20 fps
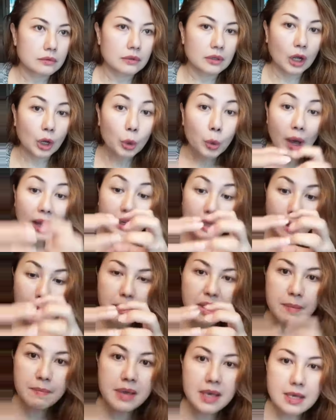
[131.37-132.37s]
keluarga
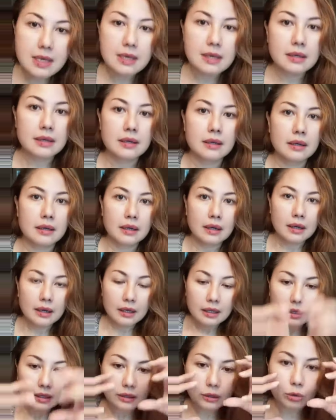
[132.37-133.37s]
bibi
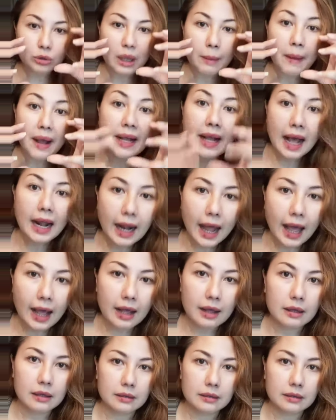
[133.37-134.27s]
terutama galak